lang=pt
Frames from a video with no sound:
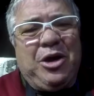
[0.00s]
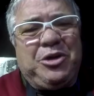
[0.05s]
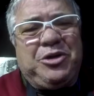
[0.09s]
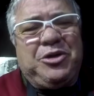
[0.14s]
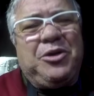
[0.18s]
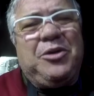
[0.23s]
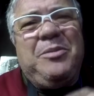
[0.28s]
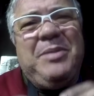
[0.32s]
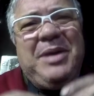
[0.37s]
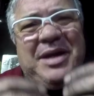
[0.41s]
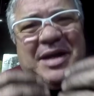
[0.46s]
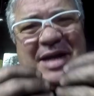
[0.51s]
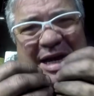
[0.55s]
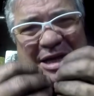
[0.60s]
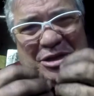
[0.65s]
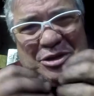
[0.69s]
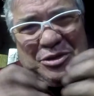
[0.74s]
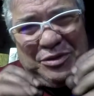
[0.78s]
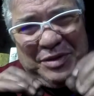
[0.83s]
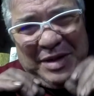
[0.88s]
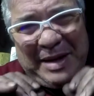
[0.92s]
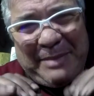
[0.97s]
Eu tô comendo
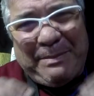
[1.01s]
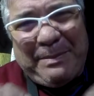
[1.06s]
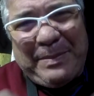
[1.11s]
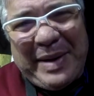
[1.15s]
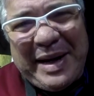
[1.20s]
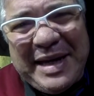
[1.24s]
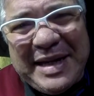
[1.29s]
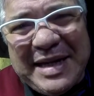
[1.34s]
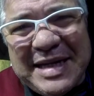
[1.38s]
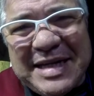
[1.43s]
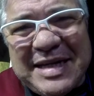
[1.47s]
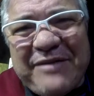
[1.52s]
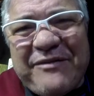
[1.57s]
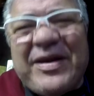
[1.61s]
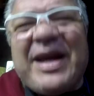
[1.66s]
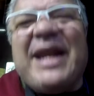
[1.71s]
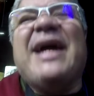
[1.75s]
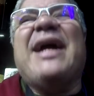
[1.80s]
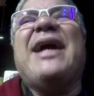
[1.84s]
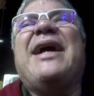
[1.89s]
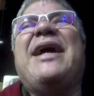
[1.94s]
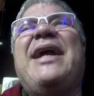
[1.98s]
unhas preta, você
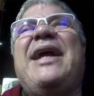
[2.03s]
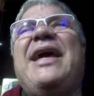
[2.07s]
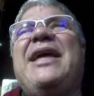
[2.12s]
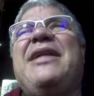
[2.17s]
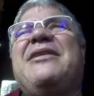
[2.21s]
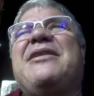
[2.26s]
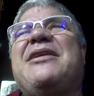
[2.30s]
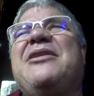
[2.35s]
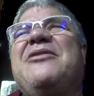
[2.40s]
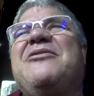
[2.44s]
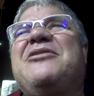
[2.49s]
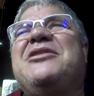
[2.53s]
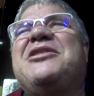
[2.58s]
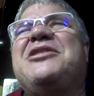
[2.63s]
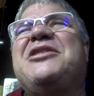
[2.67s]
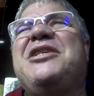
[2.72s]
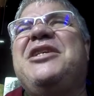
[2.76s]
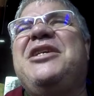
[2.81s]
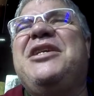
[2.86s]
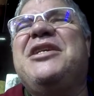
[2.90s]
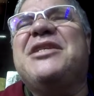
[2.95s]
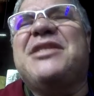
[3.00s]
fala, credo, que
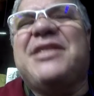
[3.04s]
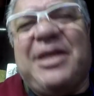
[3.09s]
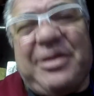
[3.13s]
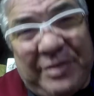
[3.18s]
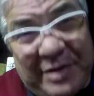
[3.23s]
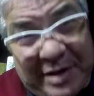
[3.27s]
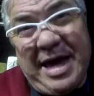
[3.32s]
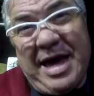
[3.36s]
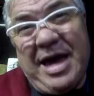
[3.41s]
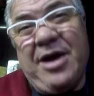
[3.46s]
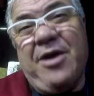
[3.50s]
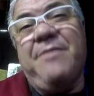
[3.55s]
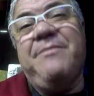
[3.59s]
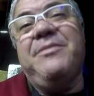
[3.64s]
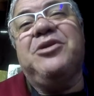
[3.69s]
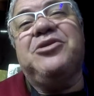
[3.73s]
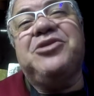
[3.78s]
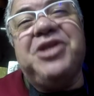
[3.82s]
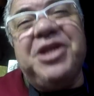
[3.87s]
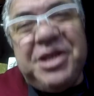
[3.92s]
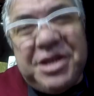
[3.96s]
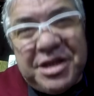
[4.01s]
nojeira, Zé. É o
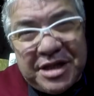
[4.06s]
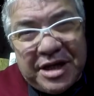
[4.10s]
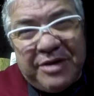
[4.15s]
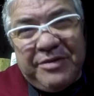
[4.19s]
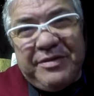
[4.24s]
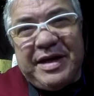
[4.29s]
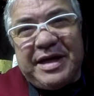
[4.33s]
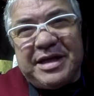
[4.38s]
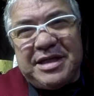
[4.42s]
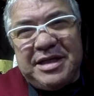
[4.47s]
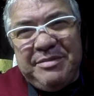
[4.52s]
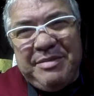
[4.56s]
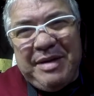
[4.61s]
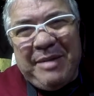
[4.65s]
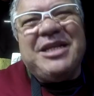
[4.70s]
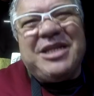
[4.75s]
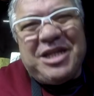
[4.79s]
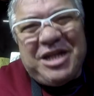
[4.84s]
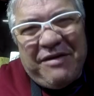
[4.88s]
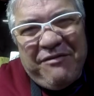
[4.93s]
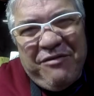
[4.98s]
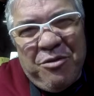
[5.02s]
meu jeitão, é assim
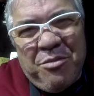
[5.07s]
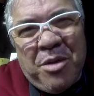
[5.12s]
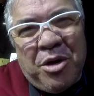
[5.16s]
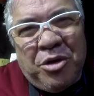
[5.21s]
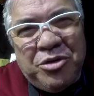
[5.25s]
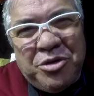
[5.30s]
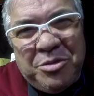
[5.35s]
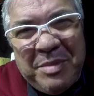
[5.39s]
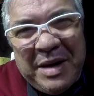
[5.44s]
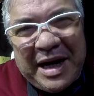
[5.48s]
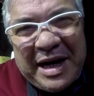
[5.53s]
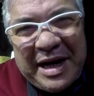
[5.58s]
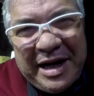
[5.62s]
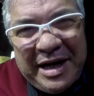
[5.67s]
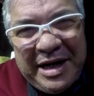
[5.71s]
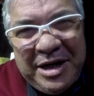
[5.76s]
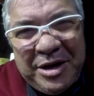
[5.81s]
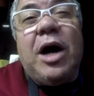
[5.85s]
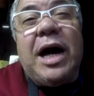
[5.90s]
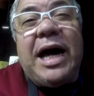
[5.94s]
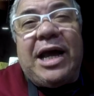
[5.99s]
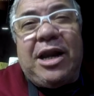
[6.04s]
mesmo. Você já viu mão de
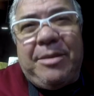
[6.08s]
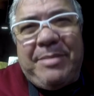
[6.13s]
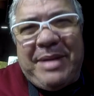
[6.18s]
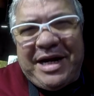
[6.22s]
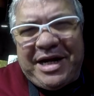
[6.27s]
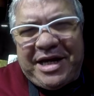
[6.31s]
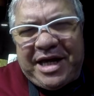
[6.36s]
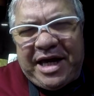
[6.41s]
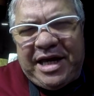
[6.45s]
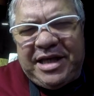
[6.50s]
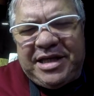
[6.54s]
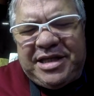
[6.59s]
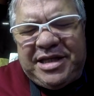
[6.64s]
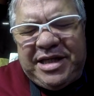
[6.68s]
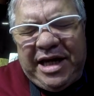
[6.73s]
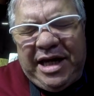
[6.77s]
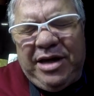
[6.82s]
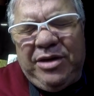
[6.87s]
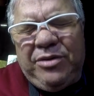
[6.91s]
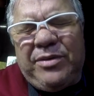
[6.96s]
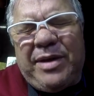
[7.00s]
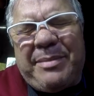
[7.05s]
mecânico? Alô,
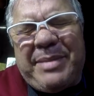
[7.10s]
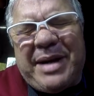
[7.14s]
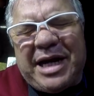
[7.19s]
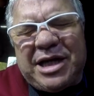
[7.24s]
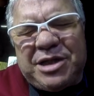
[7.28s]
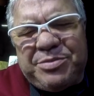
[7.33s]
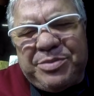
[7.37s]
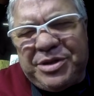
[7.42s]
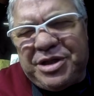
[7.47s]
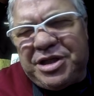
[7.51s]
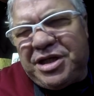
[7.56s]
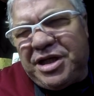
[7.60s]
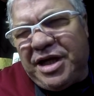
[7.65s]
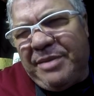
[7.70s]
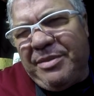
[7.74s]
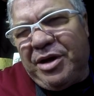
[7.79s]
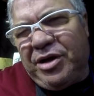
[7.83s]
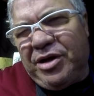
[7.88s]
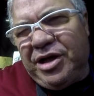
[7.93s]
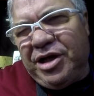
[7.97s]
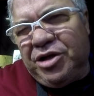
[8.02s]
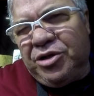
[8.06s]
Marquezinho, um abraço pra você,
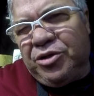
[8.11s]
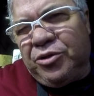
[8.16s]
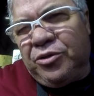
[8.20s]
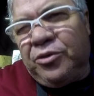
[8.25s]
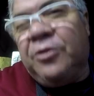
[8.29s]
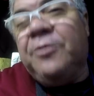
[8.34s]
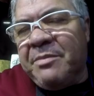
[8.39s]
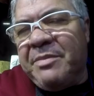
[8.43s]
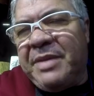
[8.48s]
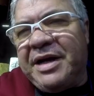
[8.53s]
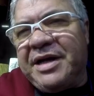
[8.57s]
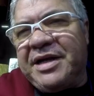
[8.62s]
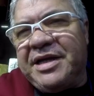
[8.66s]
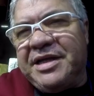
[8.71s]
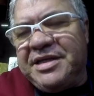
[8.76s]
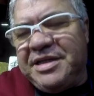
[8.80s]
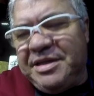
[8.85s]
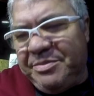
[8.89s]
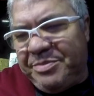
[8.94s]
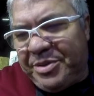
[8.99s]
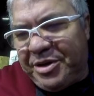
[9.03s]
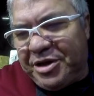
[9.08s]
meu lindo.
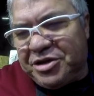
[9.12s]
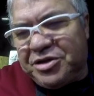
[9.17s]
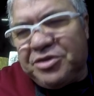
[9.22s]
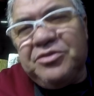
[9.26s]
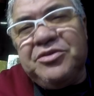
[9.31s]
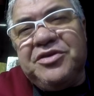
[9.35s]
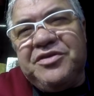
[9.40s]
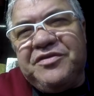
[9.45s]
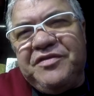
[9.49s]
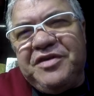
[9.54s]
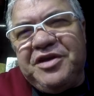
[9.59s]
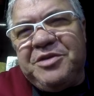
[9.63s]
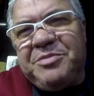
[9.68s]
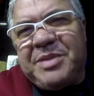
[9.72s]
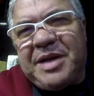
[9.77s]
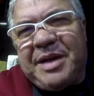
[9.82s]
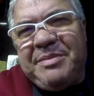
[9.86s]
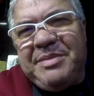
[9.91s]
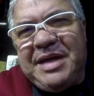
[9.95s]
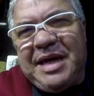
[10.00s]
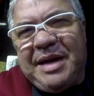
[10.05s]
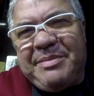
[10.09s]
Marquezinho posta uns vídeos
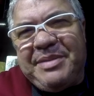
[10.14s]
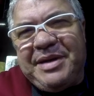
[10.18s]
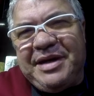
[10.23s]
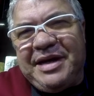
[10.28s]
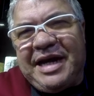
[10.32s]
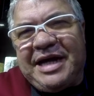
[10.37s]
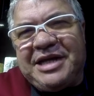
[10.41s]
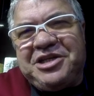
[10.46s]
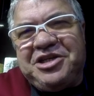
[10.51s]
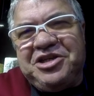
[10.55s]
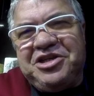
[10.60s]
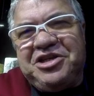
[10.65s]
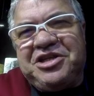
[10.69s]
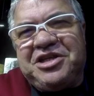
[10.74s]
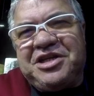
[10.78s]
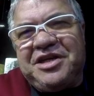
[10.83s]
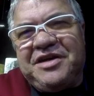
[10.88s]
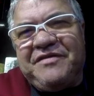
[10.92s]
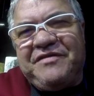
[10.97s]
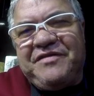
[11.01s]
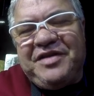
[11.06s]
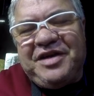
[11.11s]
pra mim abrindo latinho de
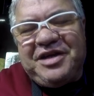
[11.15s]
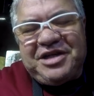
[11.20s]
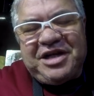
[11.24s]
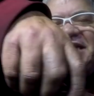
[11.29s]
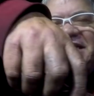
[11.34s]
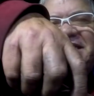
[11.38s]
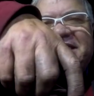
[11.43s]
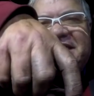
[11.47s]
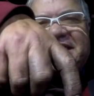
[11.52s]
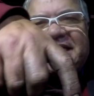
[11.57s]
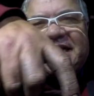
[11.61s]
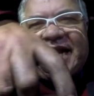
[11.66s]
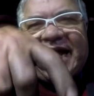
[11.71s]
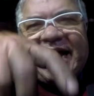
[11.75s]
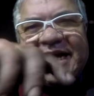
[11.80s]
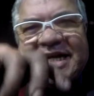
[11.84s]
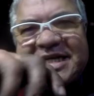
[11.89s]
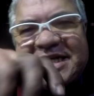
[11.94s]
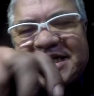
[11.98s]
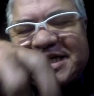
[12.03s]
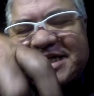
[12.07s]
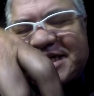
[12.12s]
cerveja.
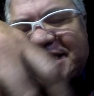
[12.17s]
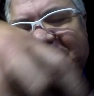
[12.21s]
Sclex,